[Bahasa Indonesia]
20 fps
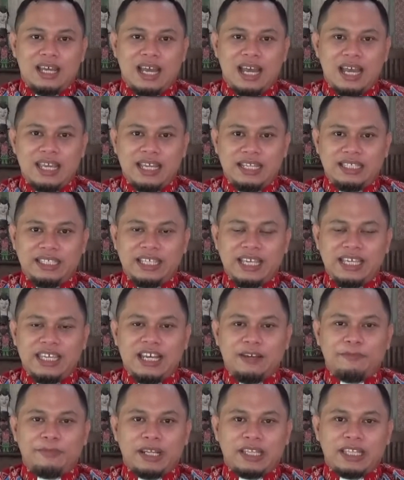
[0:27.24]
ayatnya
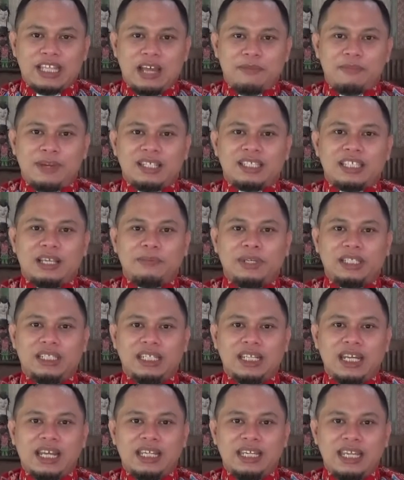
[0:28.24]
yang pertama sampai
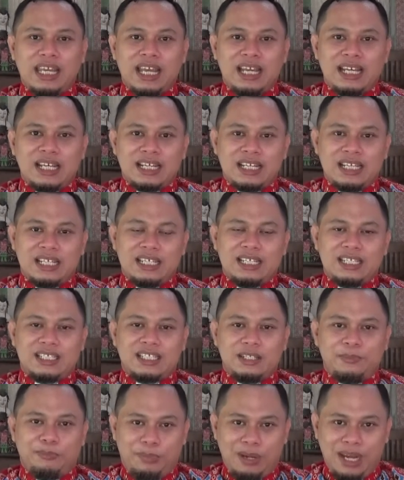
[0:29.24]
dengan yang
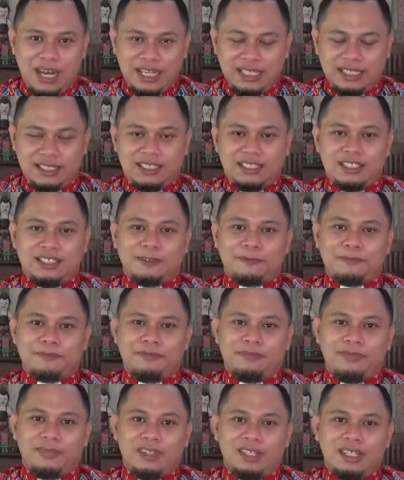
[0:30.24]
ke-11.
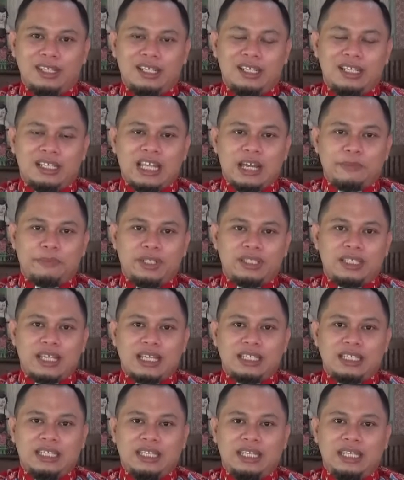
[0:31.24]
Tetapi
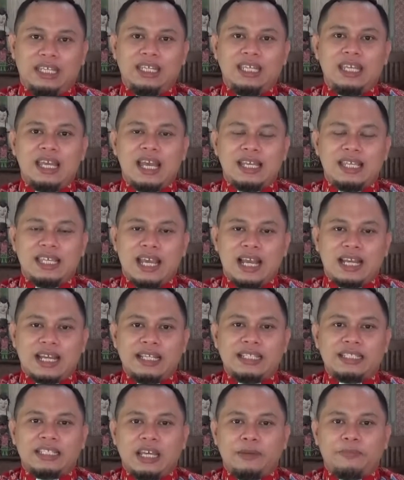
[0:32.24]
saat ini hanya
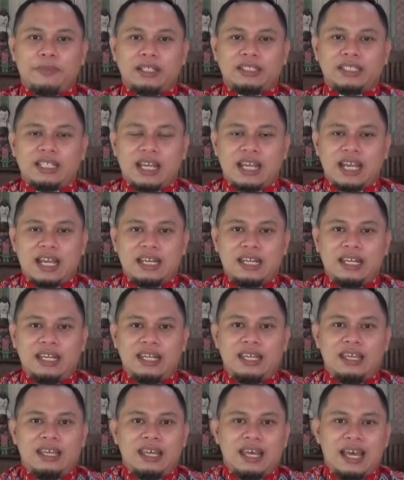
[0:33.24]
akan saya bacakan
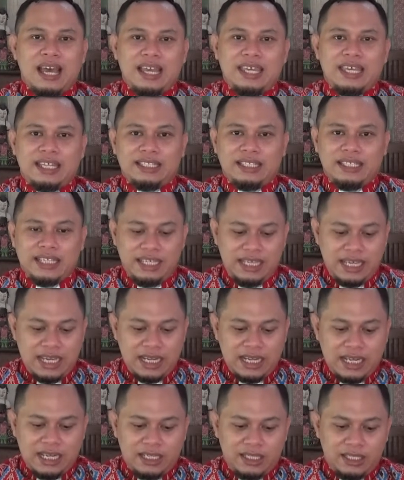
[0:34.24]
ayatnya
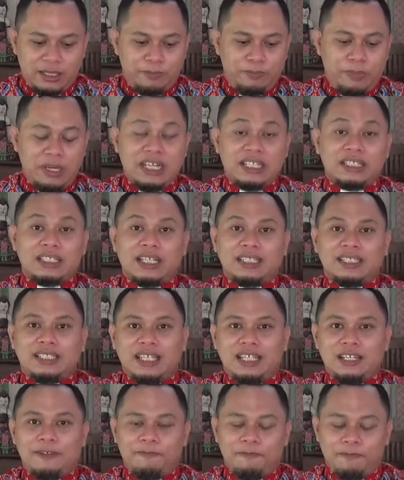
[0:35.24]
yang ke-11
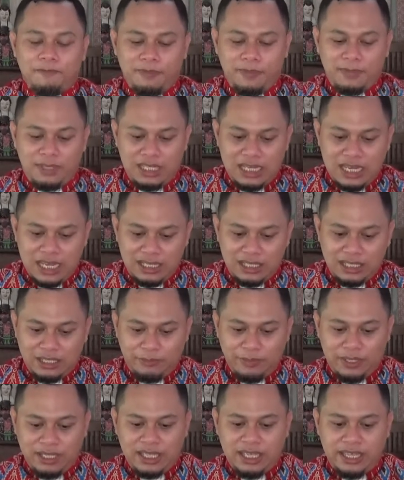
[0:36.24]
saja. Yang
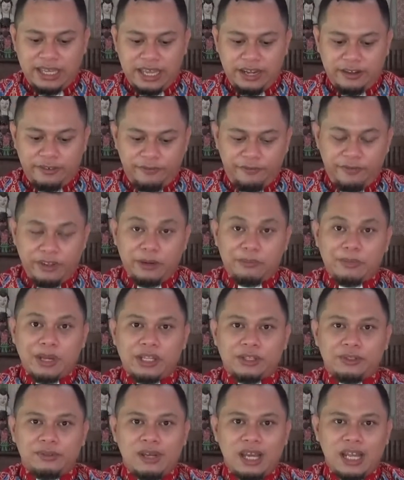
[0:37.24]
demikian
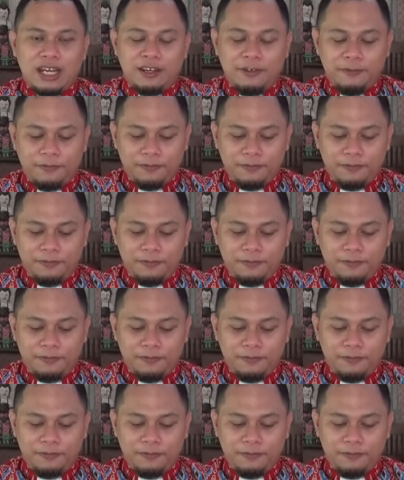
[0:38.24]
firman Tuhan.